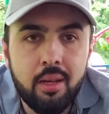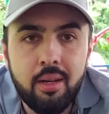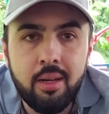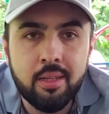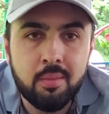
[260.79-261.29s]

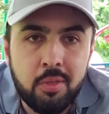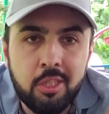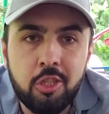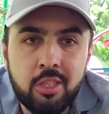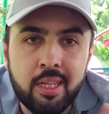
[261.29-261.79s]
э, с
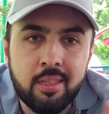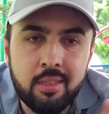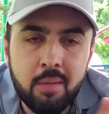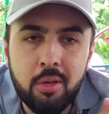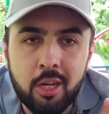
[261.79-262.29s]
мистической
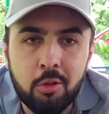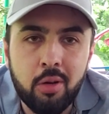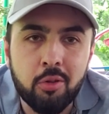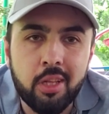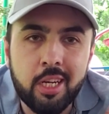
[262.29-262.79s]
системой,
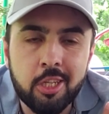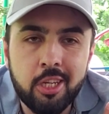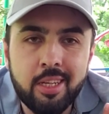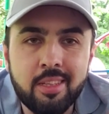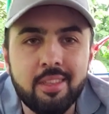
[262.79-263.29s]
которая вот
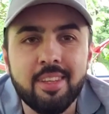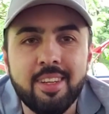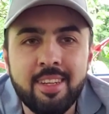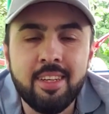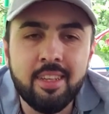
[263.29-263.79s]
отражает
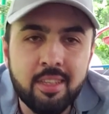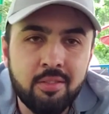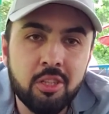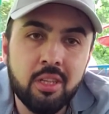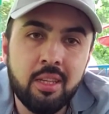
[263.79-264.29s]
э,
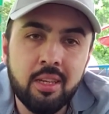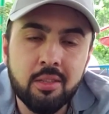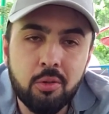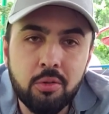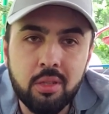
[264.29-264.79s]

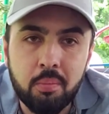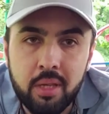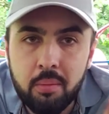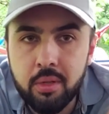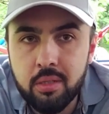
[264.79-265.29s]
движение Солнца
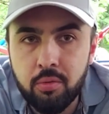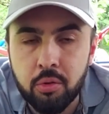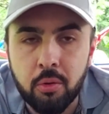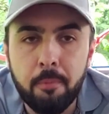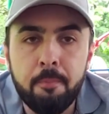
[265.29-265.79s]
по
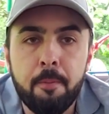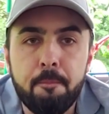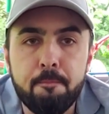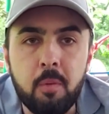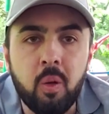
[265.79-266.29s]
небосводу,
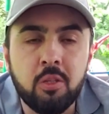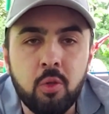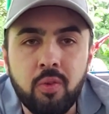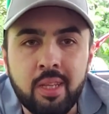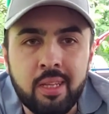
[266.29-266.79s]
ну,
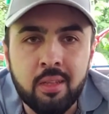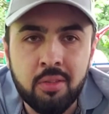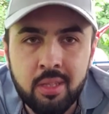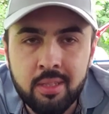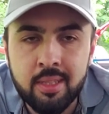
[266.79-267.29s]
основанной на
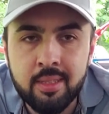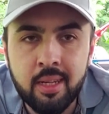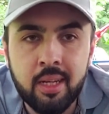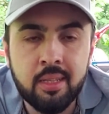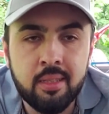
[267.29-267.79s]
12
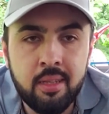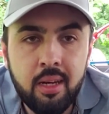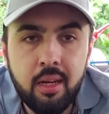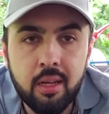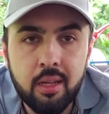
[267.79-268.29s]
знаках
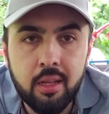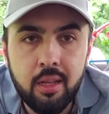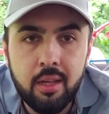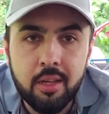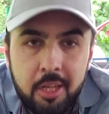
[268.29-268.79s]
зодиака,
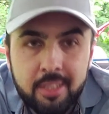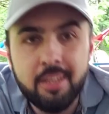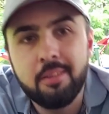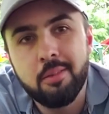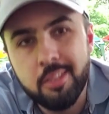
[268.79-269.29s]
или
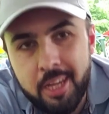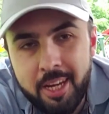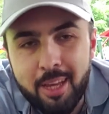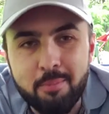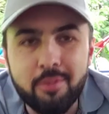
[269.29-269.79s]

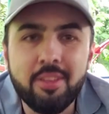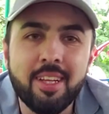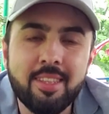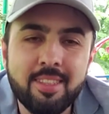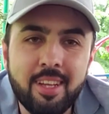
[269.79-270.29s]
скорее
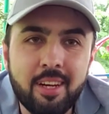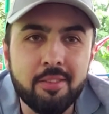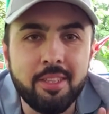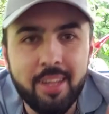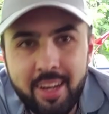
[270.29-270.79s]
12
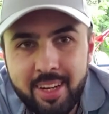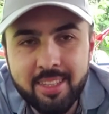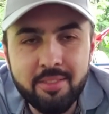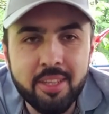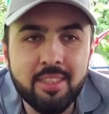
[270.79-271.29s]
знаков
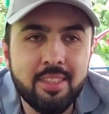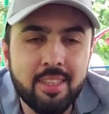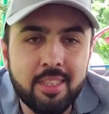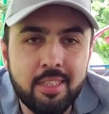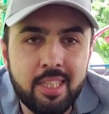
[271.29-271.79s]
зодиака связаны
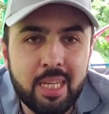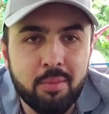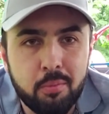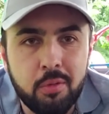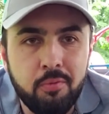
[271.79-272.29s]
с этой
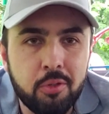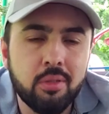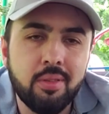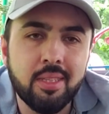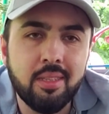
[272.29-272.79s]
системой, в общем, все
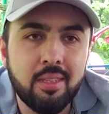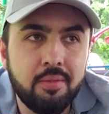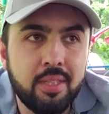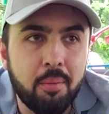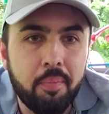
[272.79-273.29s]
связано
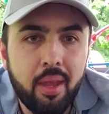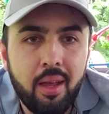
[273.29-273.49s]
со всем.